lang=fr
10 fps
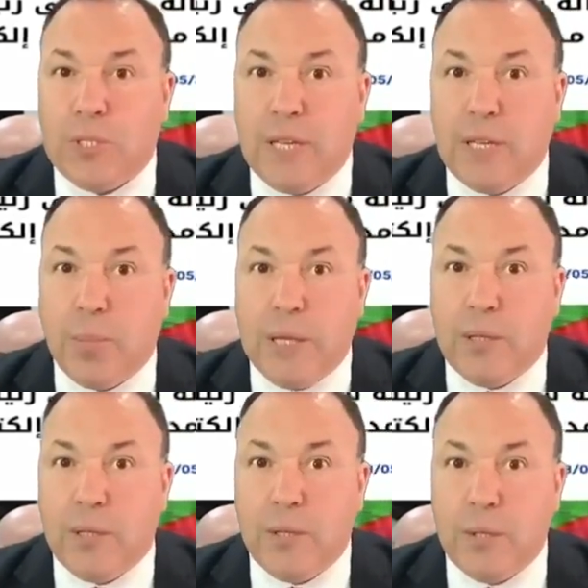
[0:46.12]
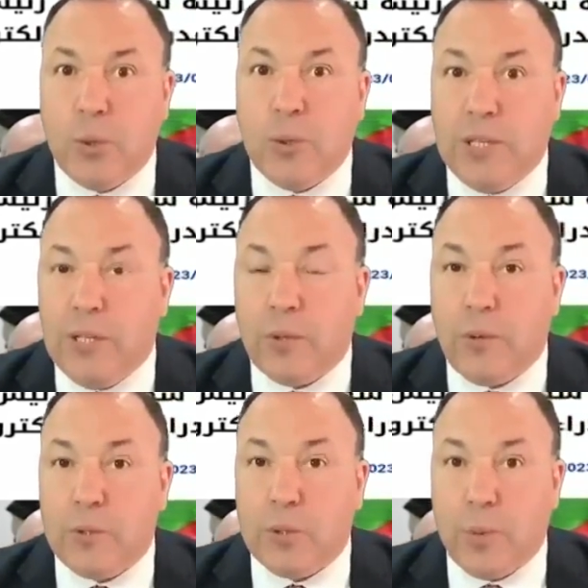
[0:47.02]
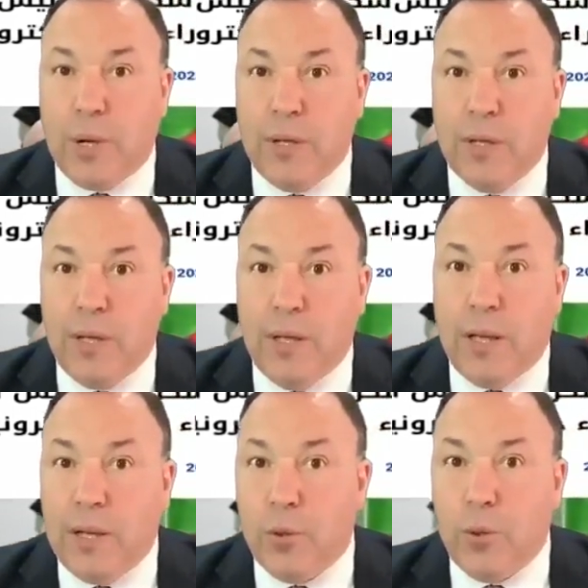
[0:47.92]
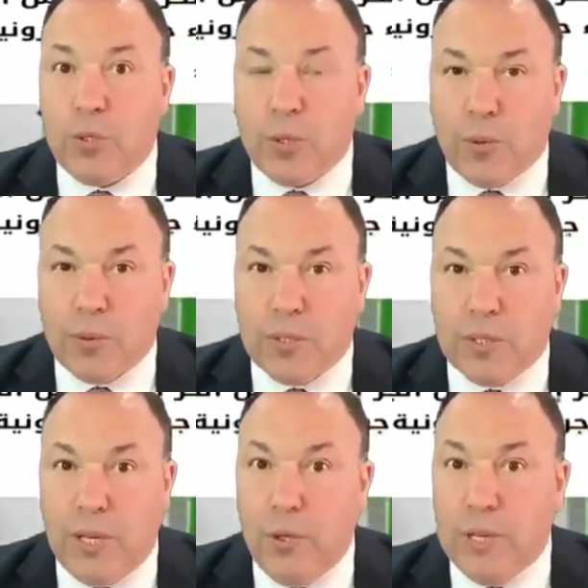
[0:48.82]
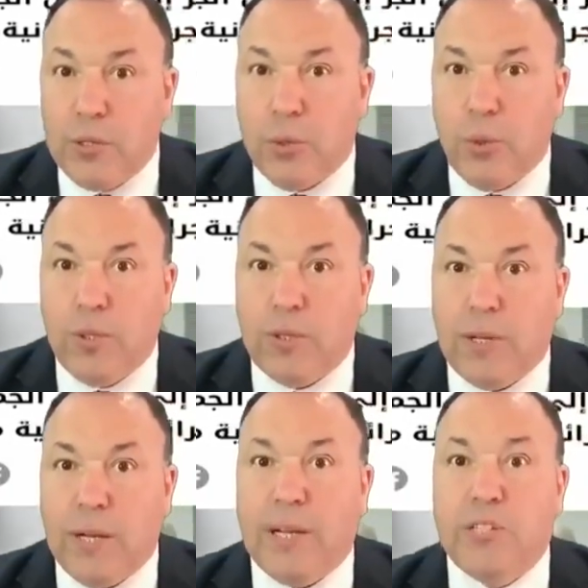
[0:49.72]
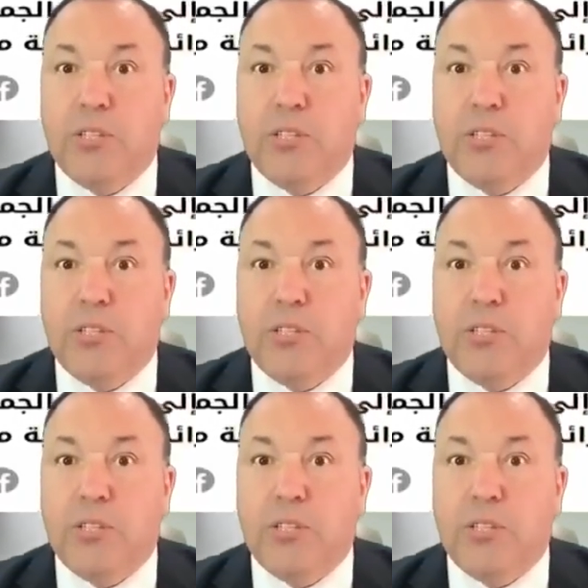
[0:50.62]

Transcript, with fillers: cinq pattes, ce qui est en soi un non-sens et une insulte à la